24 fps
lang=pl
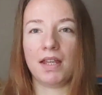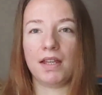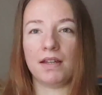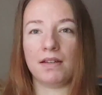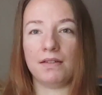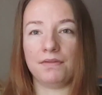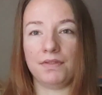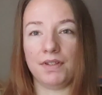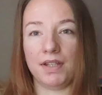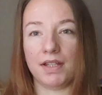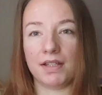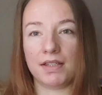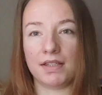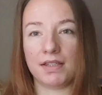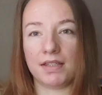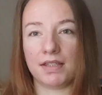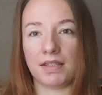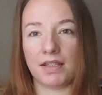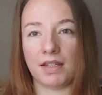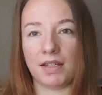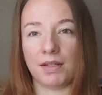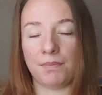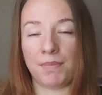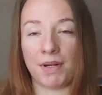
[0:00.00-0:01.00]
E,
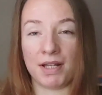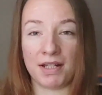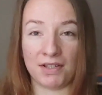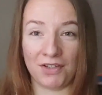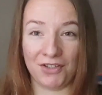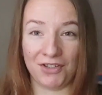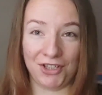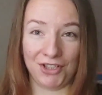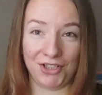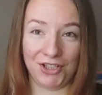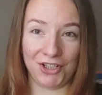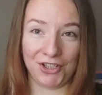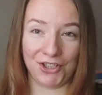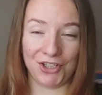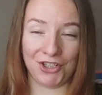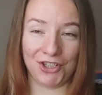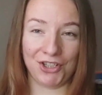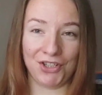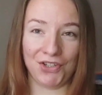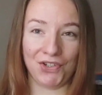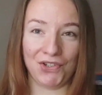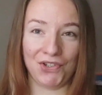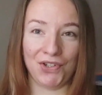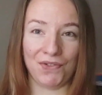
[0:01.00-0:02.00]
więc bardzo się cieszę,
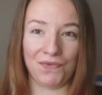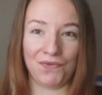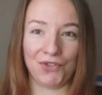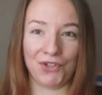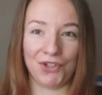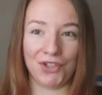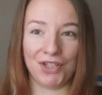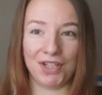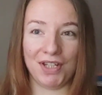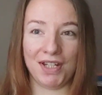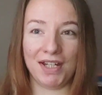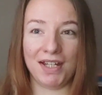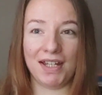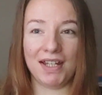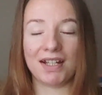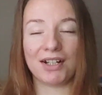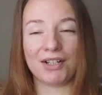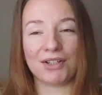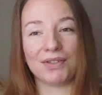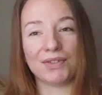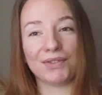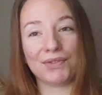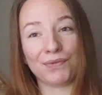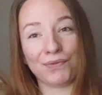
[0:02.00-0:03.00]
że dziewczyny,
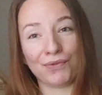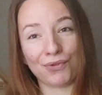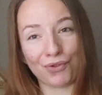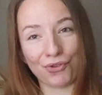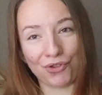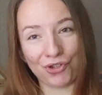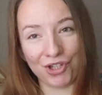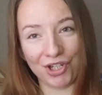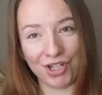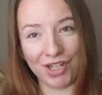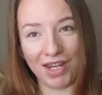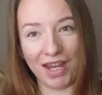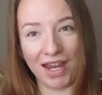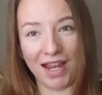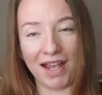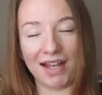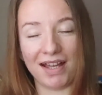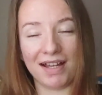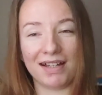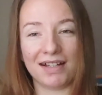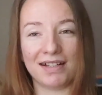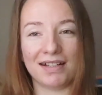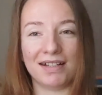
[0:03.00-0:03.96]
twórczynie,